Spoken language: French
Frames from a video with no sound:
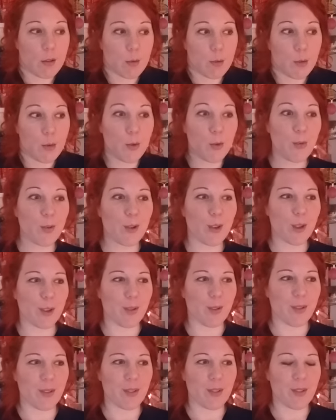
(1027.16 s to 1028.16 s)
Donc,
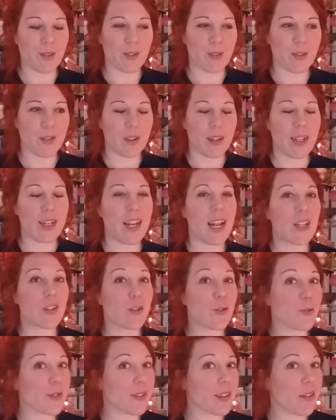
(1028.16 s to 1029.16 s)
la
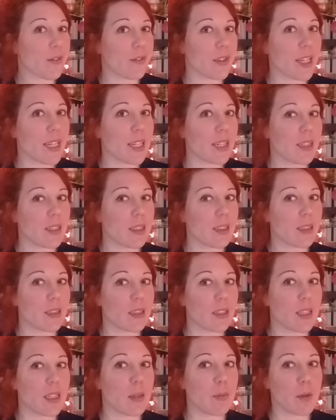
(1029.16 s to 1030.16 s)
chose à faire,
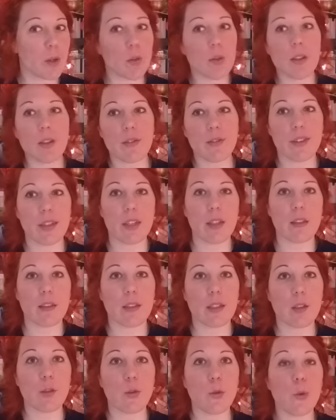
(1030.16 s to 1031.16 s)
eh bien en effet,
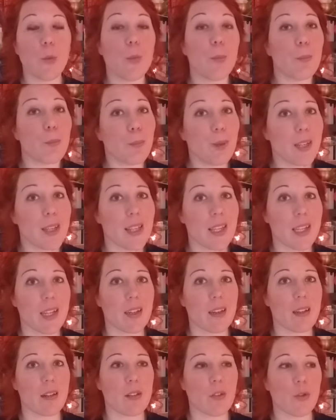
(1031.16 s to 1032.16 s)
c'est de
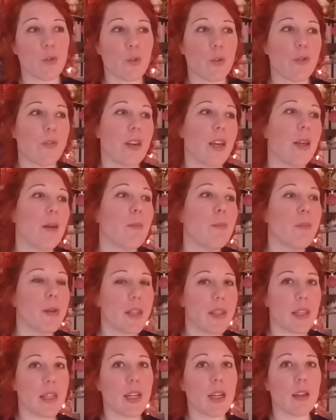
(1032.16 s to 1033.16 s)
bénir je vais
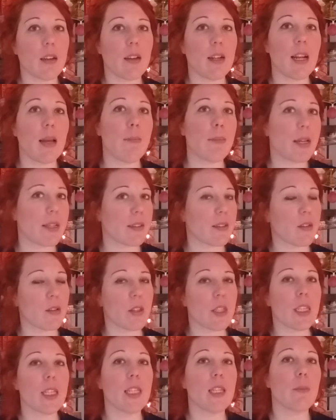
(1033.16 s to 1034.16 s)
bénir la
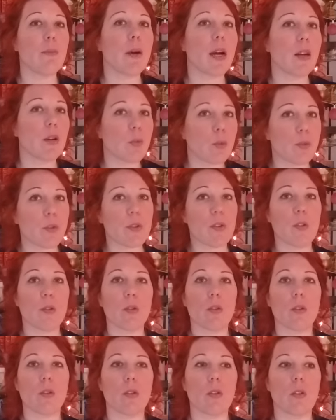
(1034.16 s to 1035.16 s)
personne qui n'est pas
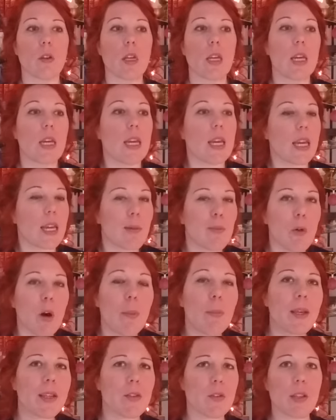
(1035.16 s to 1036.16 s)
consciente. Et
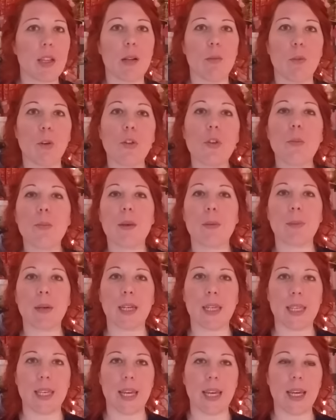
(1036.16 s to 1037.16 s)
moi, personnellement, dans mes
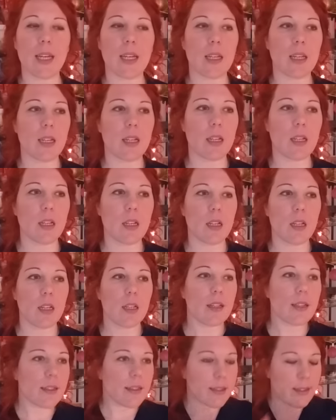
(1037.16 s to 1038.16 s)
prières,
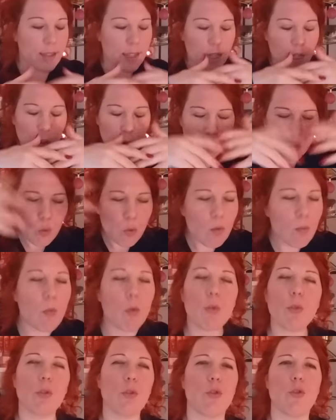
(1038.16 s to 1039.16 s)
c'est tout le
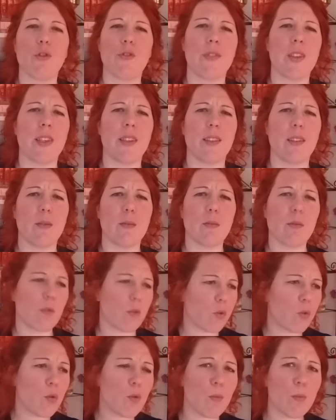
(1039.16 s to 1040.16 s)
monde que je vise.
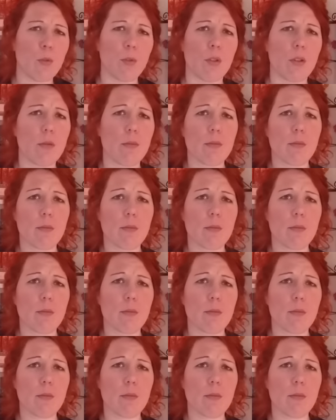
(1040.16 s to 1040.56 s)
Tout le monde.